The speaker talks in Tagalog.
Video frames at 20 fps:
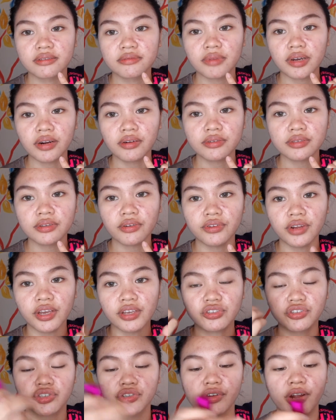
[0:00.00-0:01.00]
Parang gusto ko na
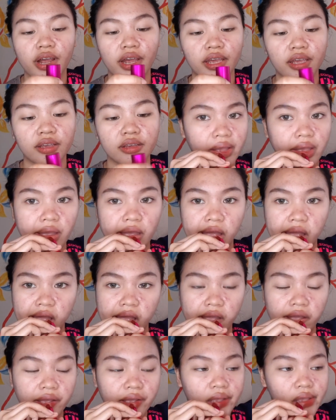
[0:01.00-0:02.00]
i-try.
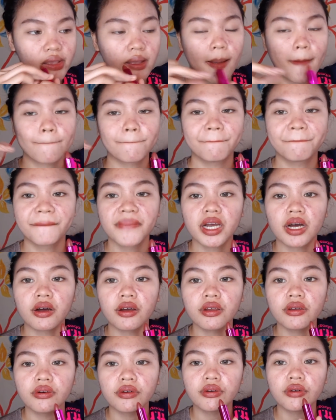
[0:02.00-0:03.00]

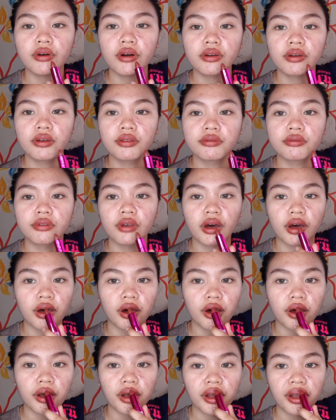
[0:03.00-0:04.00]
Ay, oh, ang ganda.